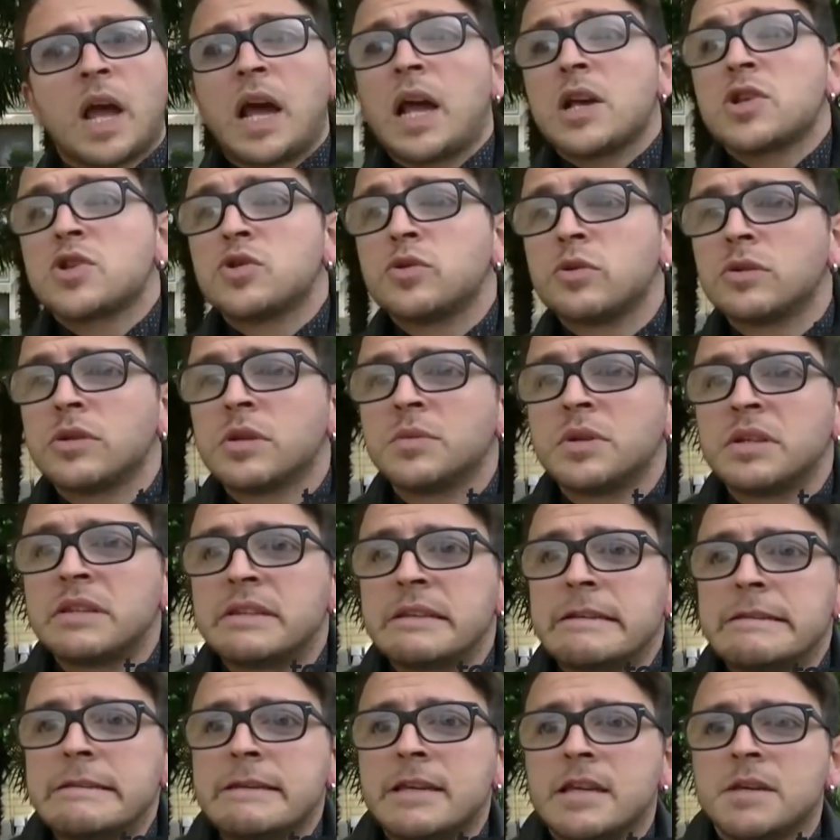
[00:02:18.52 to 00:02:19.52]

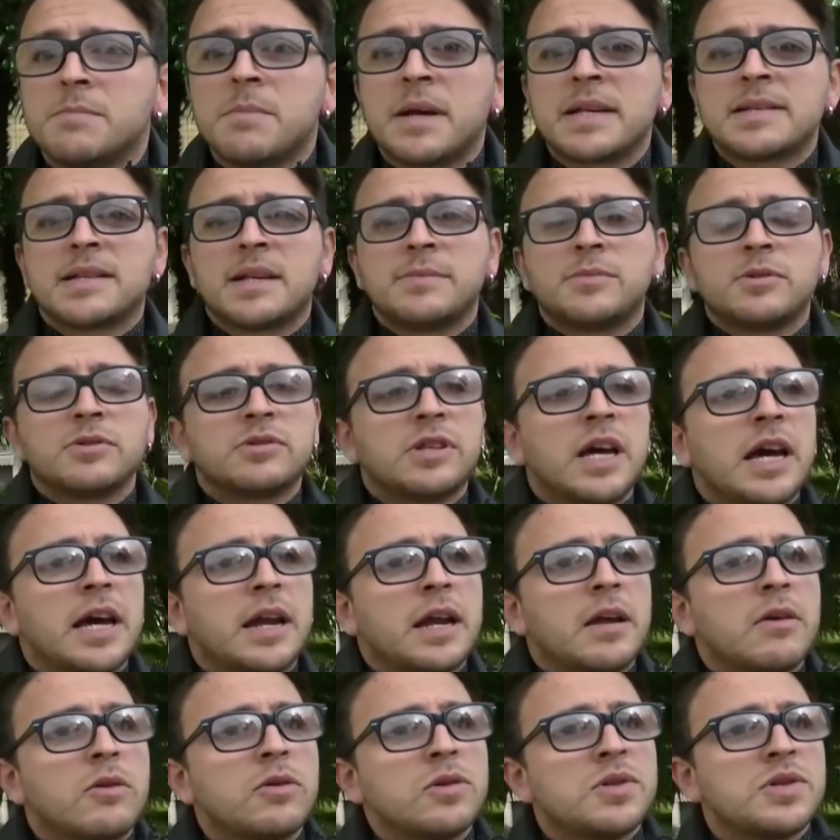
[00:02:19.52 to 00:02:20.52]
Assolutamente sì, basta
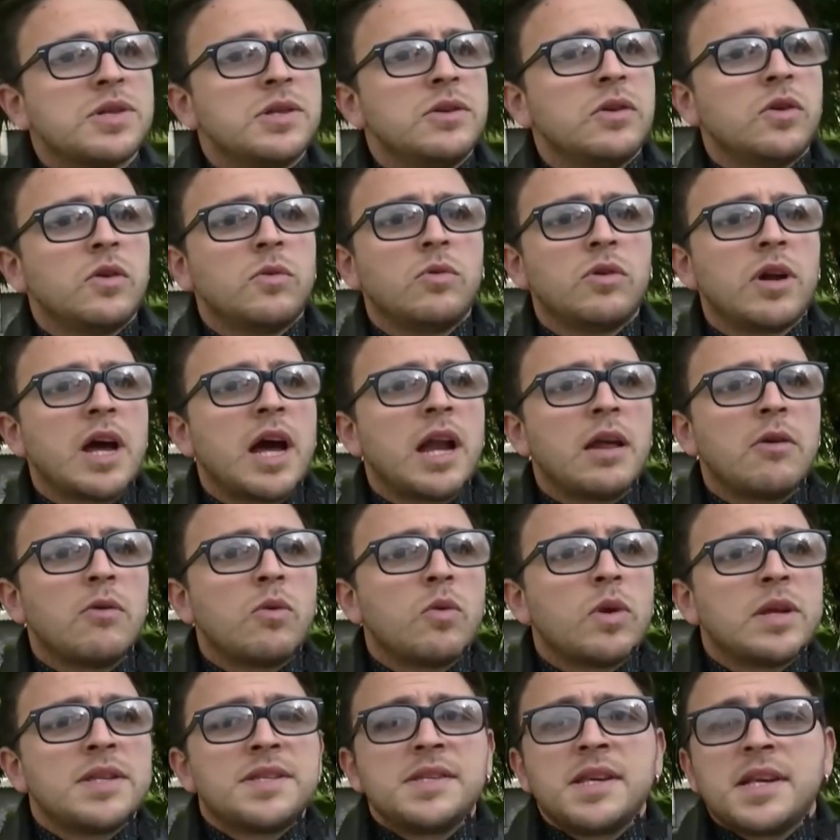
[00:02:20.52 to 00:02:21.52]
portare in Consiglio Comunale un
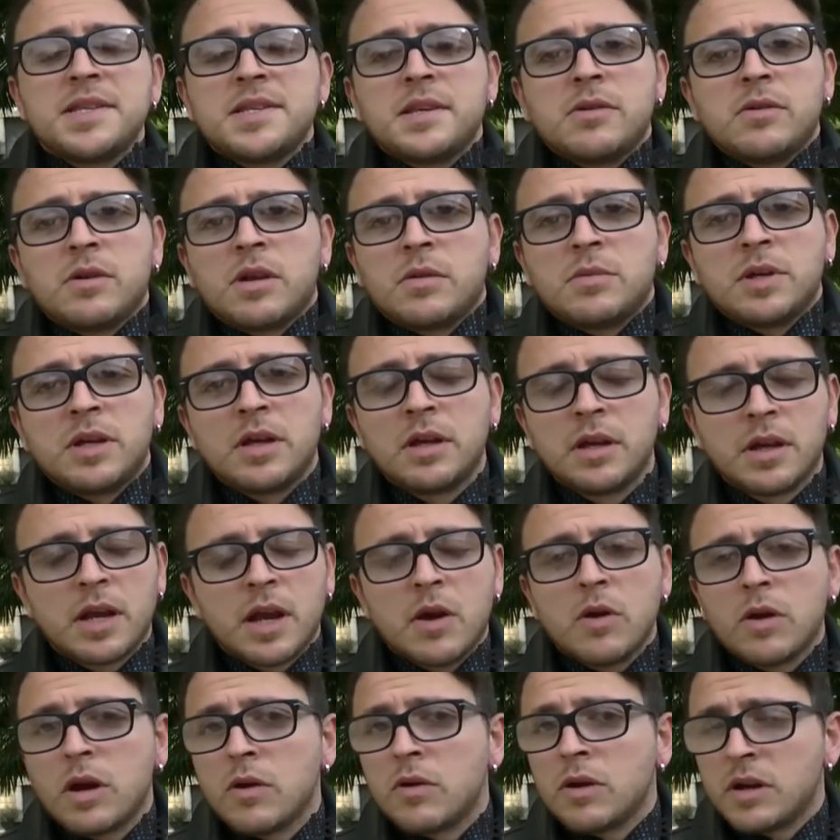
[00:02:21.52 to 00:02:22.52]
qualsiasi eh,
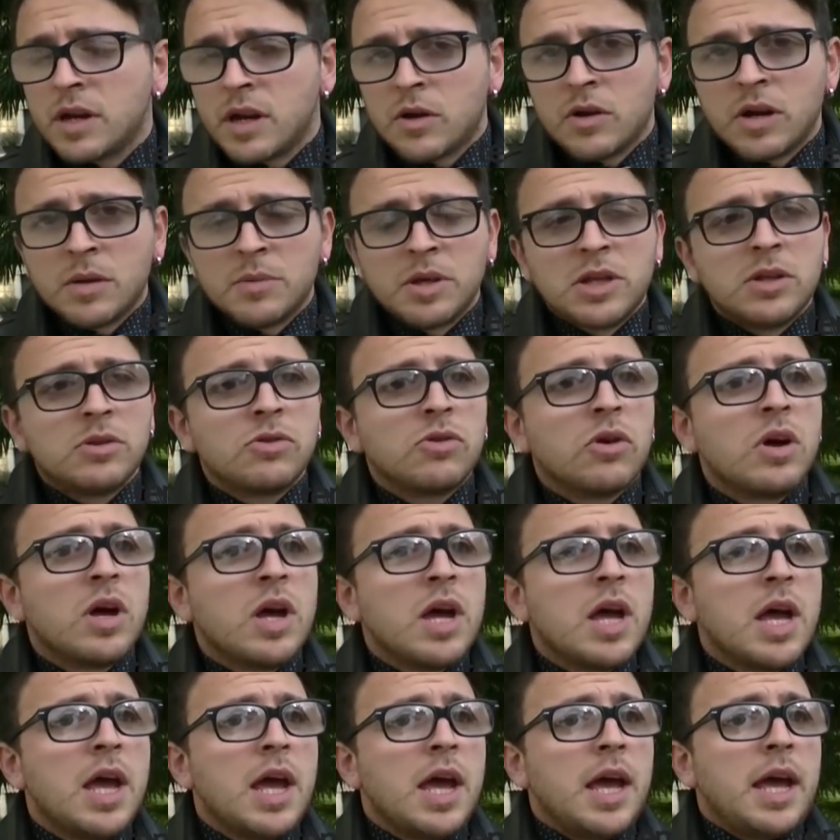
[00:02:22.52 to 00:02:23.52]
regolamento
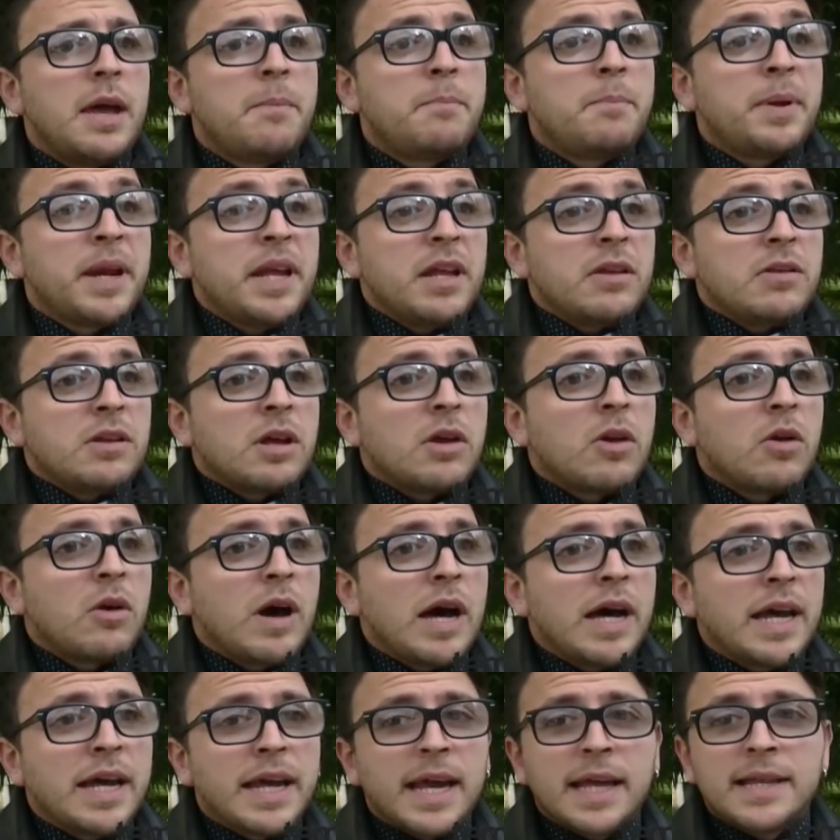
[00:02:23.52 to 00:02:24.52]
e prenderlo
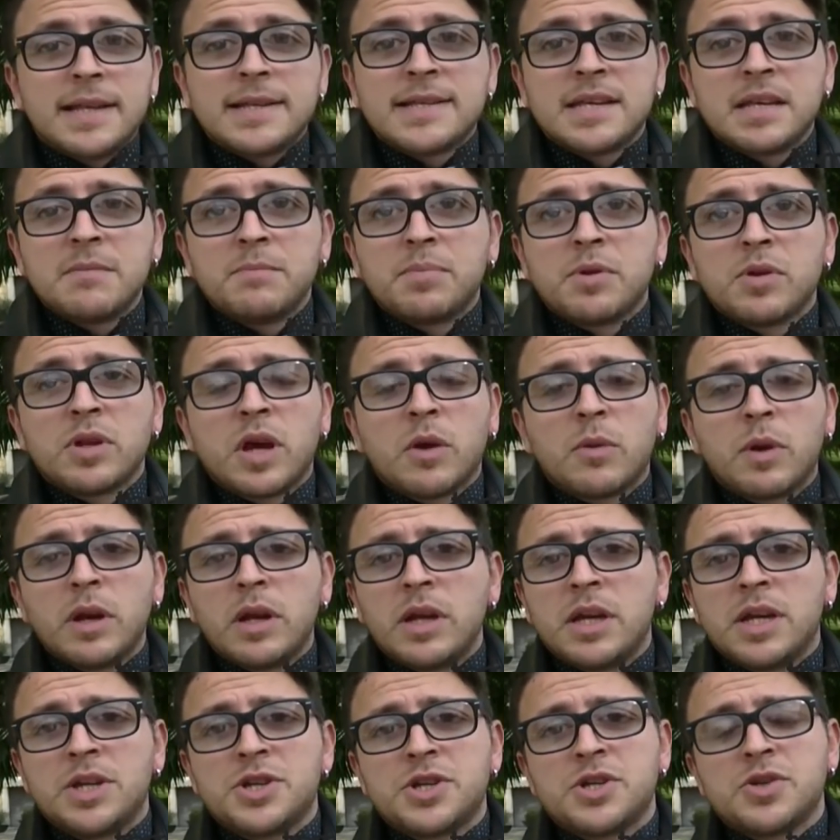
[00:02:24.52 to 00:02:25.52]
anche ad esempio da
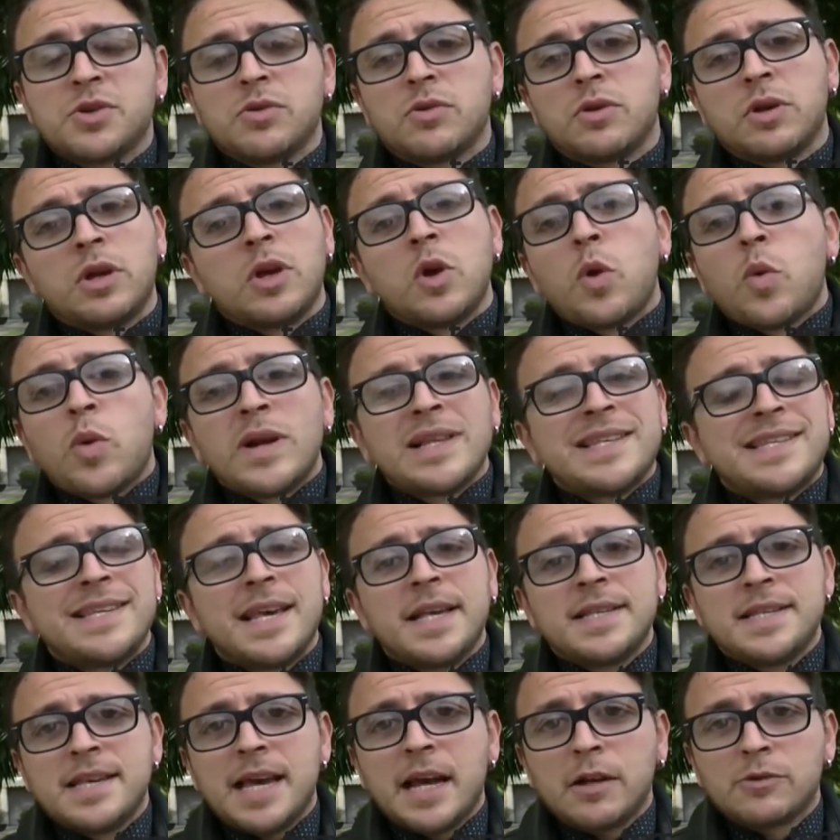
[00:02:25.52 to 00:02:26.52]
quelli che ci sono in
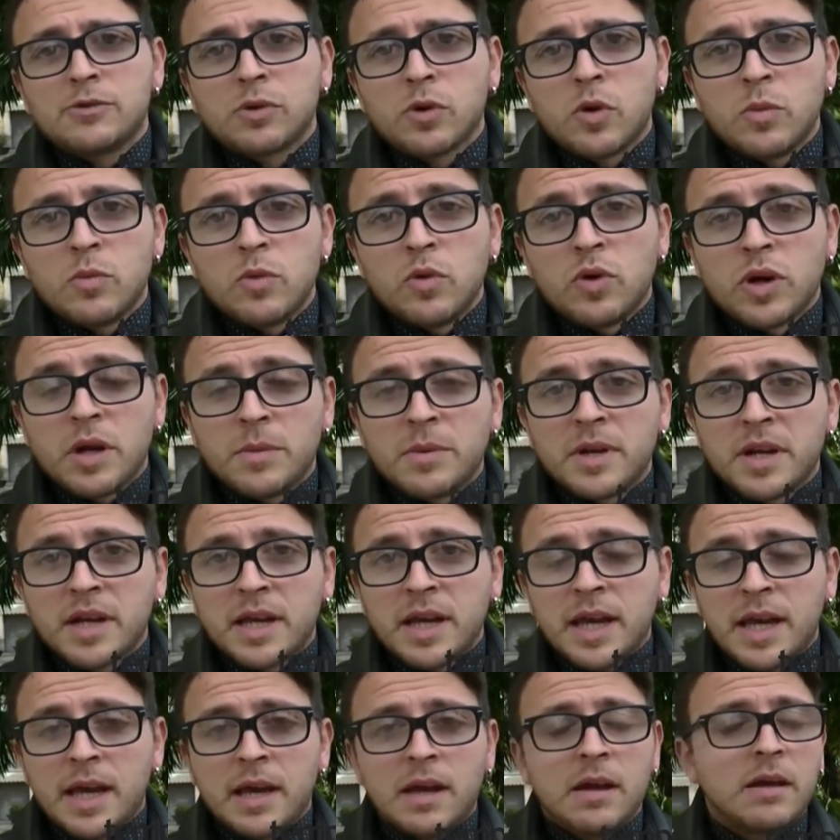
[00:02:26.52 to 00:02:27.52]
qualsiasi altro comune,
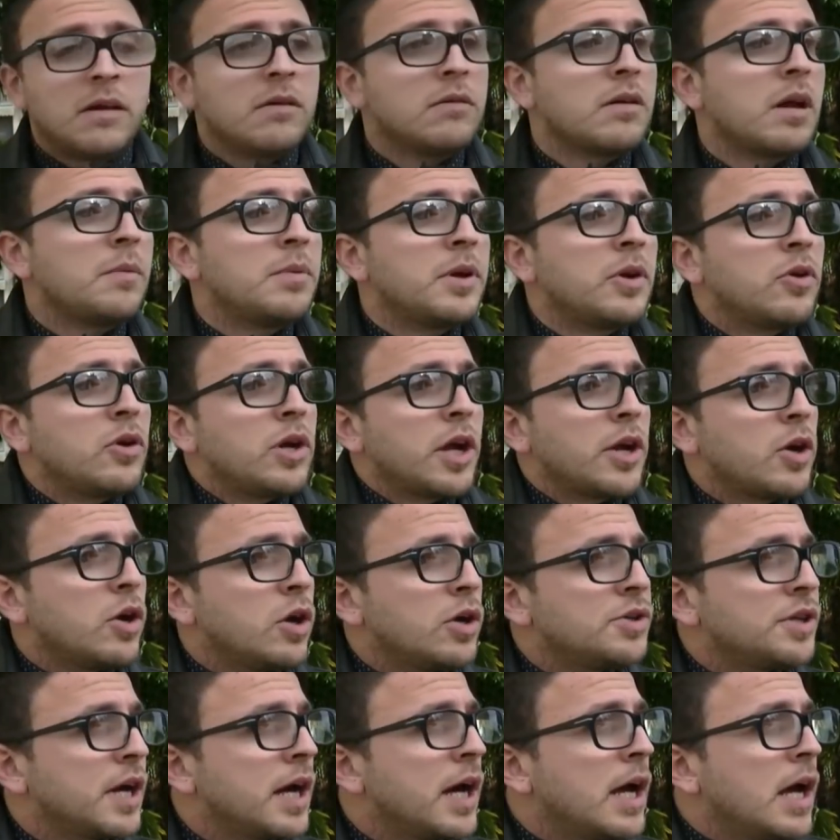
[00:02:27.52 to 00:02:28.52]
perché eh, una piccola
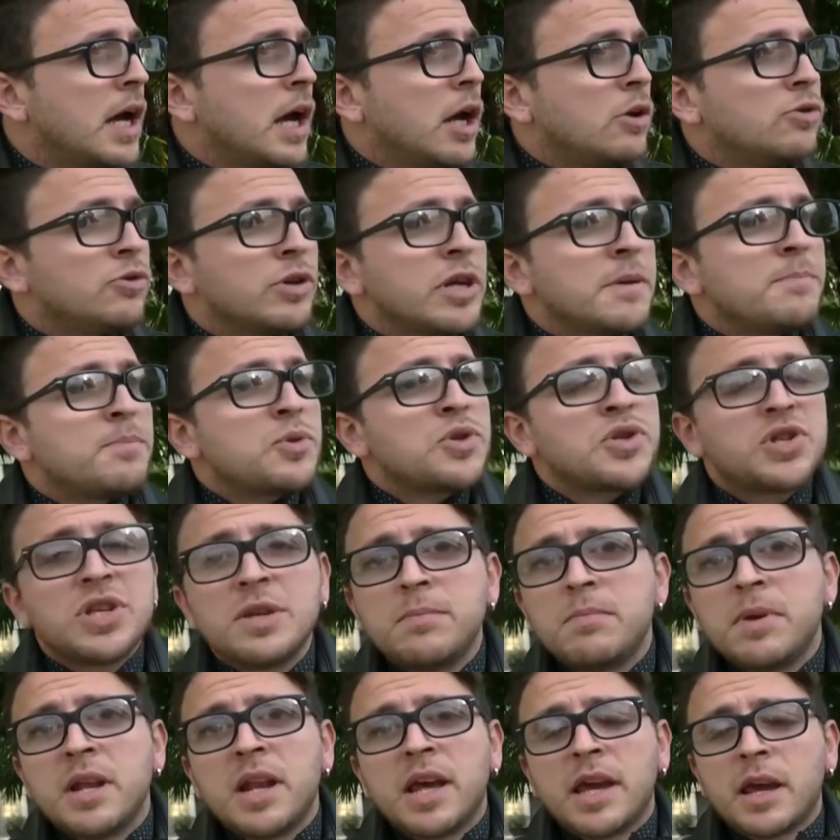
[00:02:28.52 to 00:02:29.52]
nota, non è
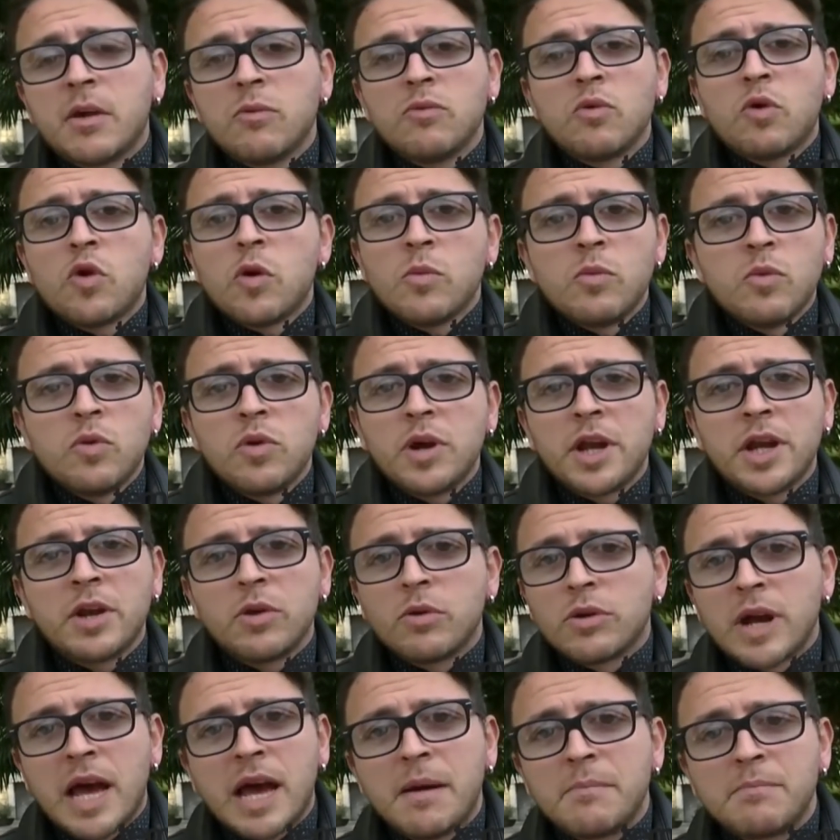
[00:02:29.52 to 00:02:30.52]
possibile che un comune
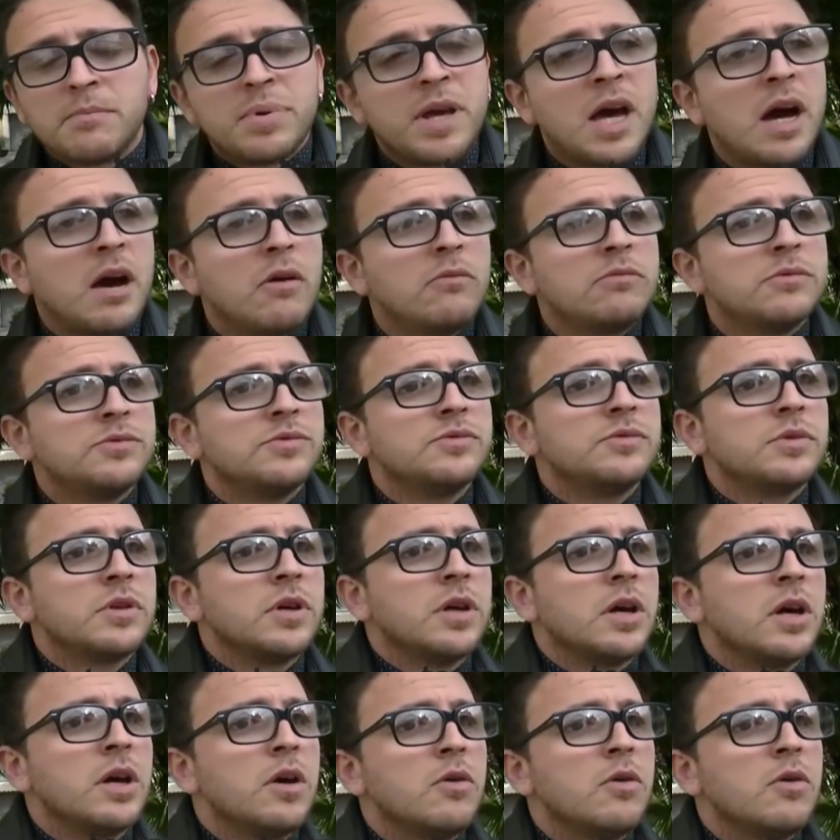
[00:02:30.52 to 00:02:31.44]
non abbia un,